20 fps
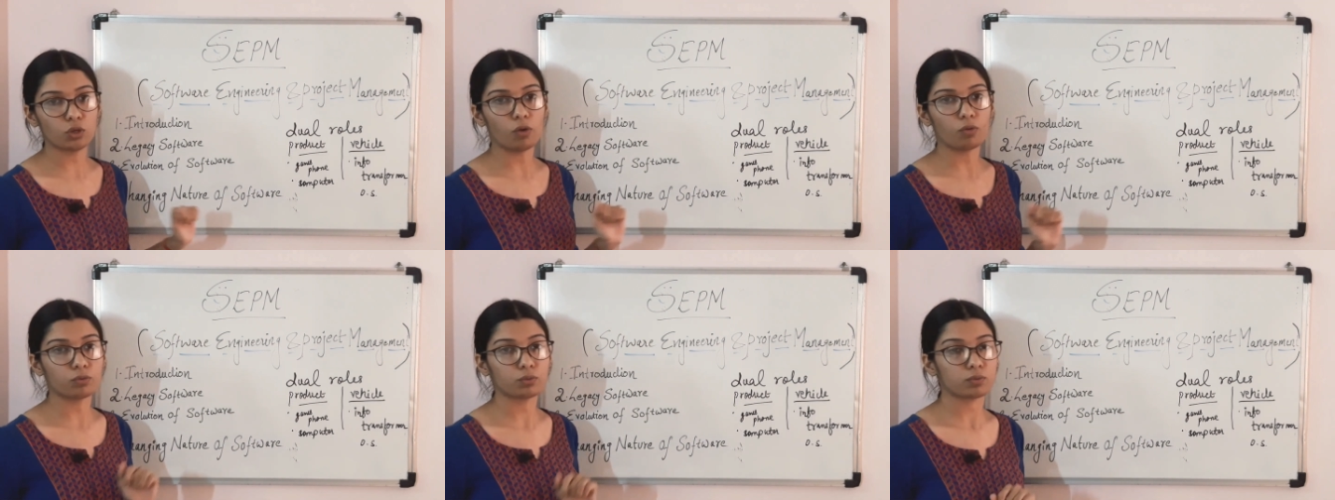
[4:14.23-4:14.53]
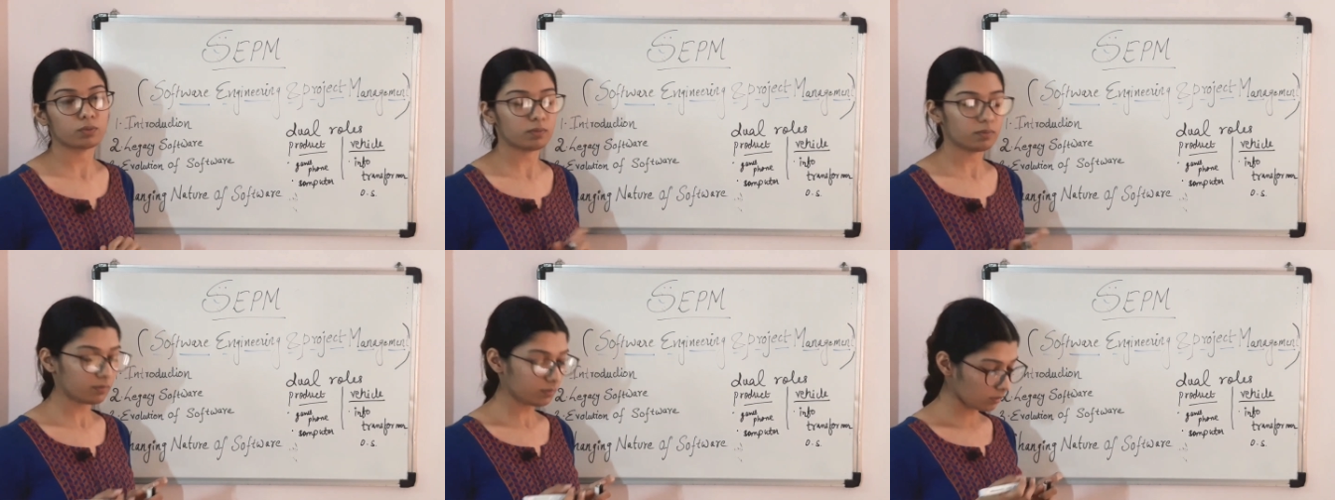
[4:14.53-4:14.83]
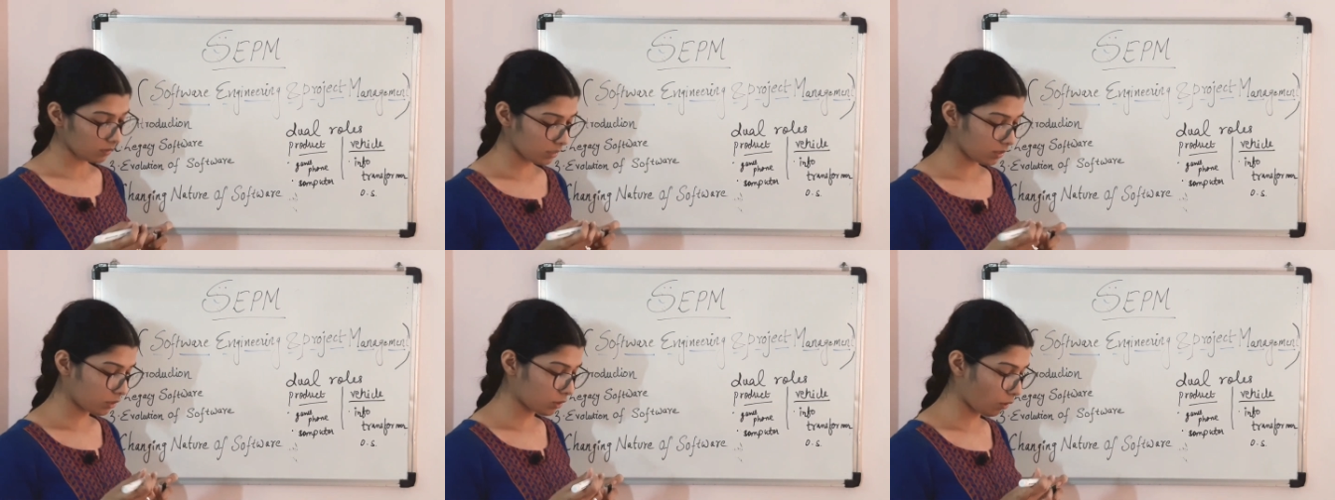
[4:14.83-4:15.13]

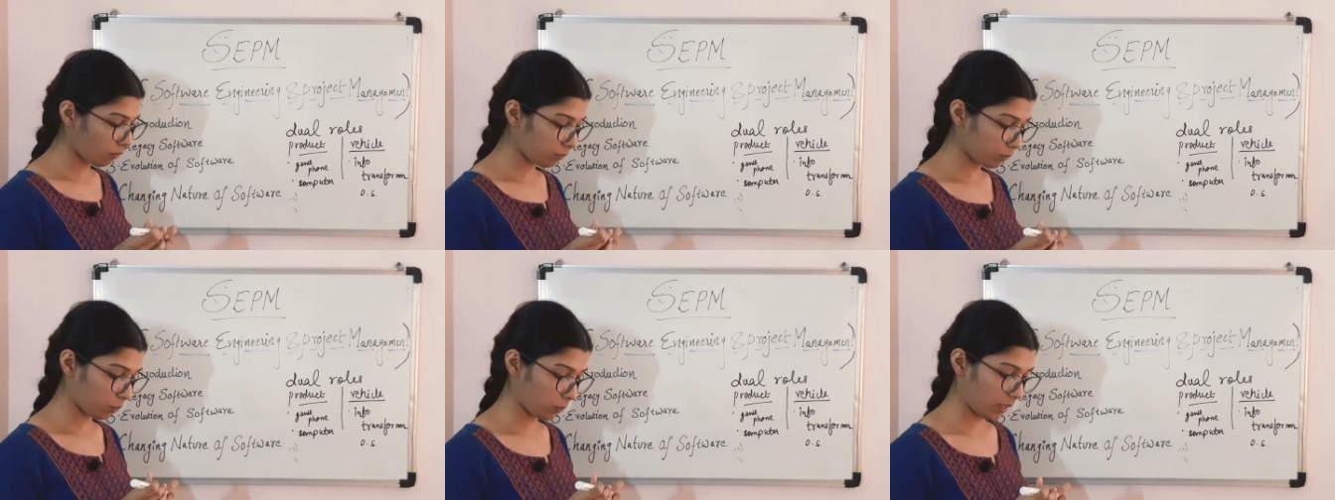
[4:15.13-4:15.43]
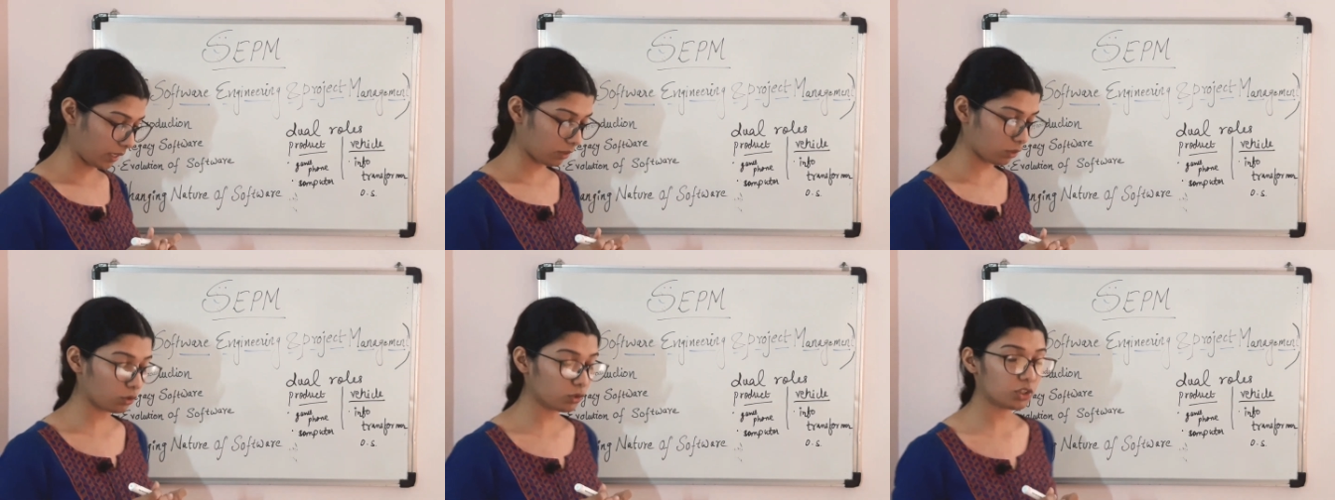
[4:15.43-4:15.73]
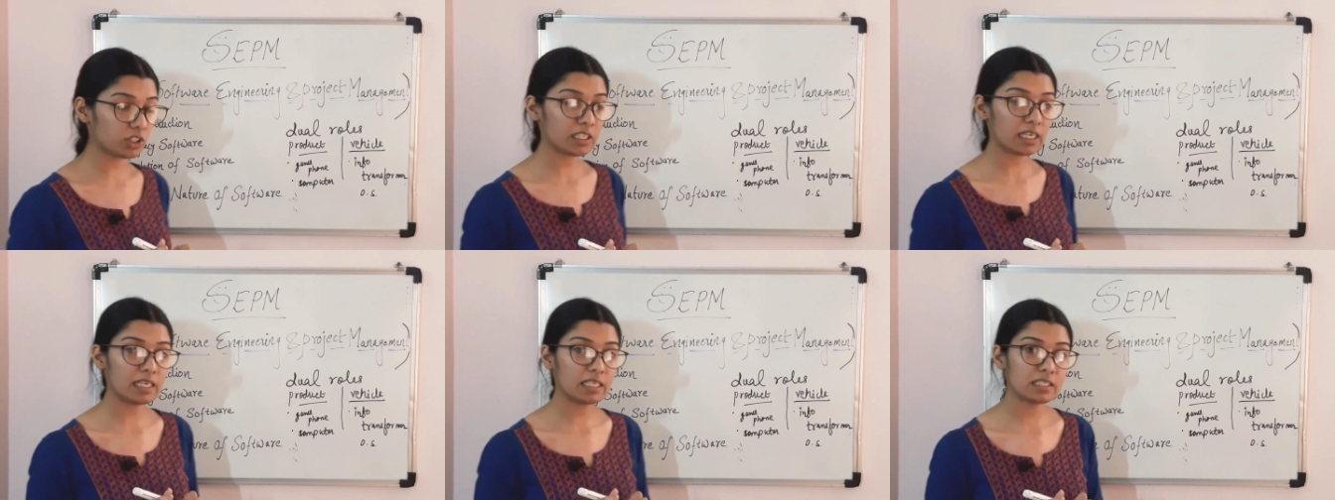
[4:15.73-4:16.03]
सॉफ्ट सॉफ्टवेयर तो
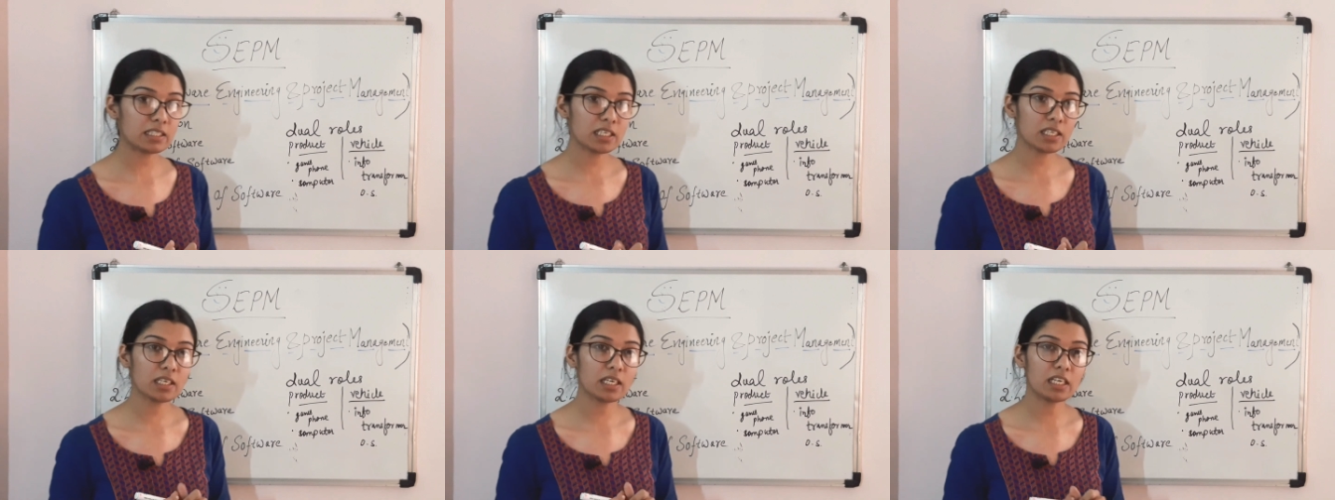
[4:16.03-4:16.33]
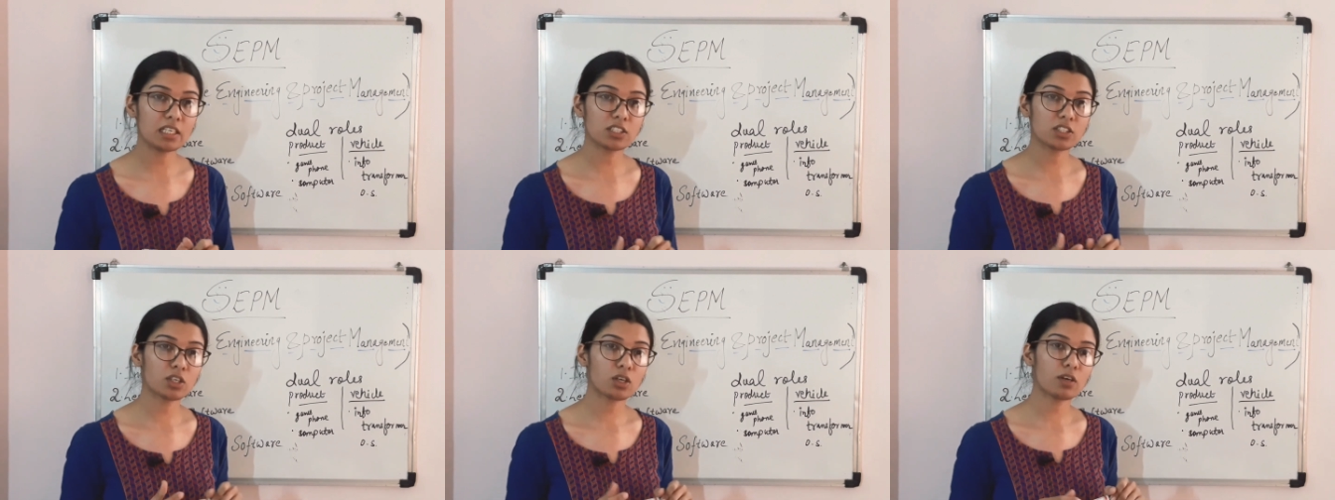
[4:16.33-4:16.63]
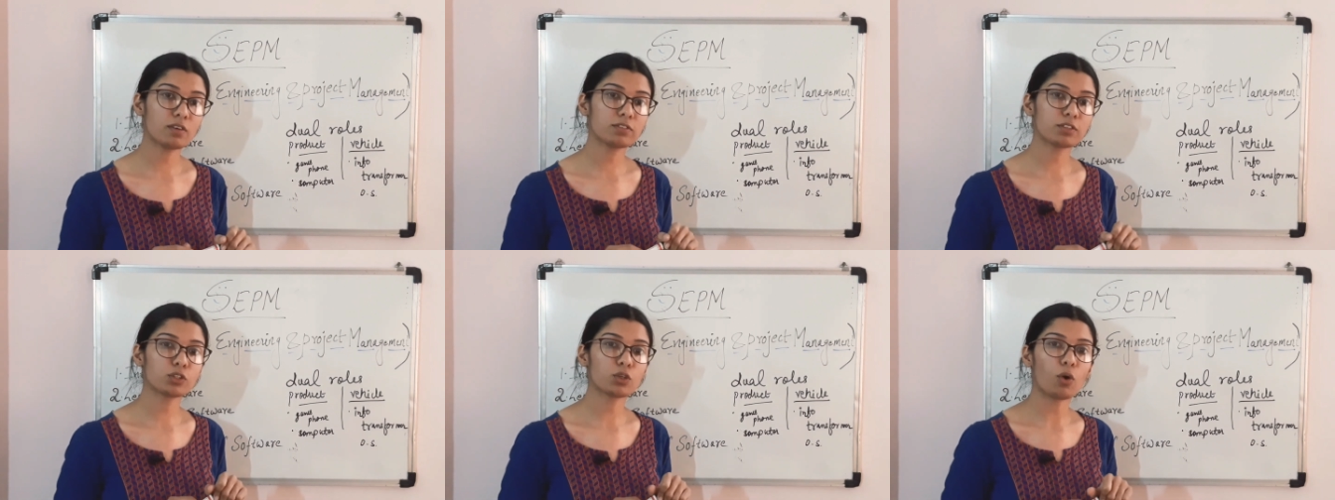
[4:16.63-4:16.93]
चेंजिंग नेचर
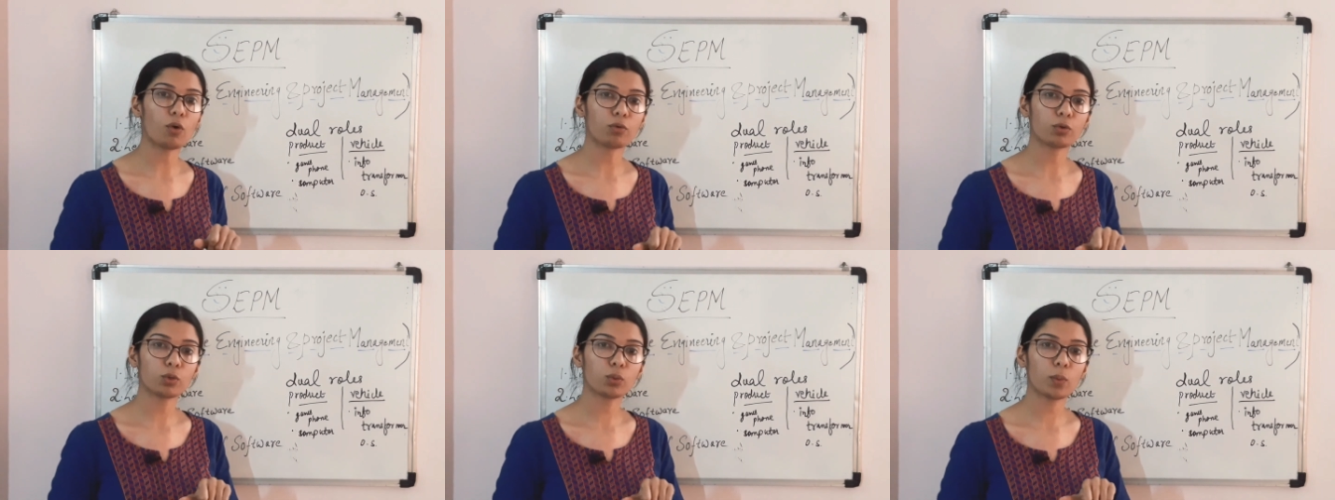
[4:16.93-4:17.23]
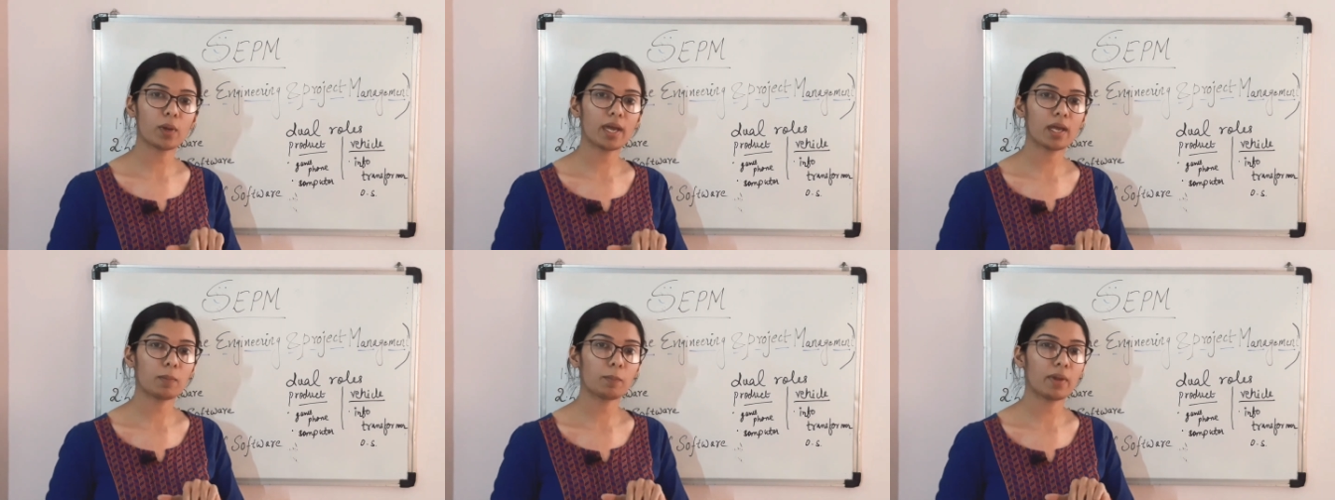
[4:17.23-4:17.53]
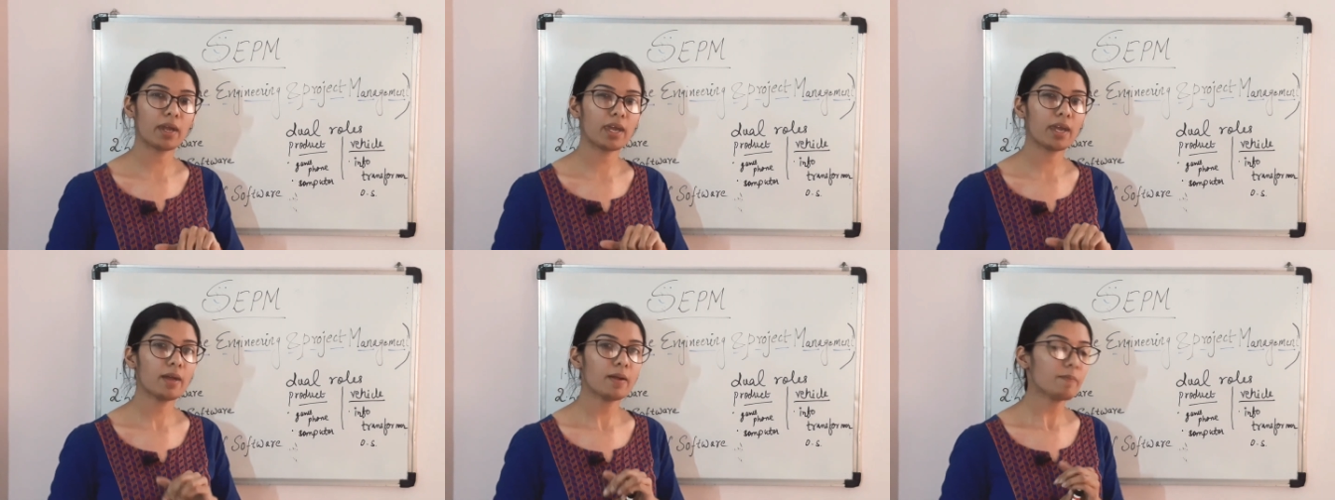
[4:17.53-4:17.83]
ऑफ सॉफ्टवेयर
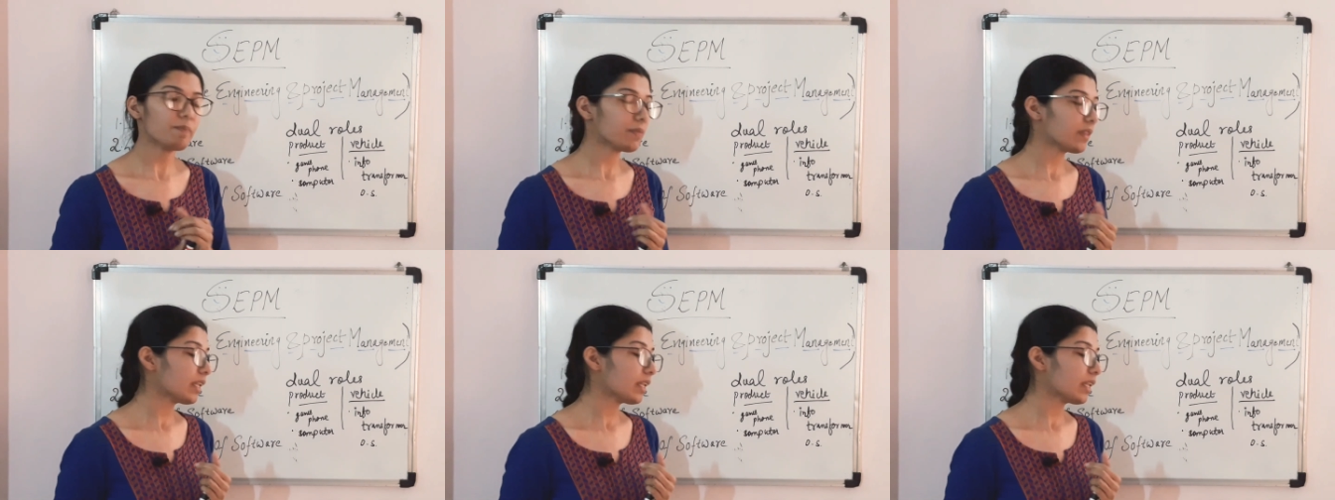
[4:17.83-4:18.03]
में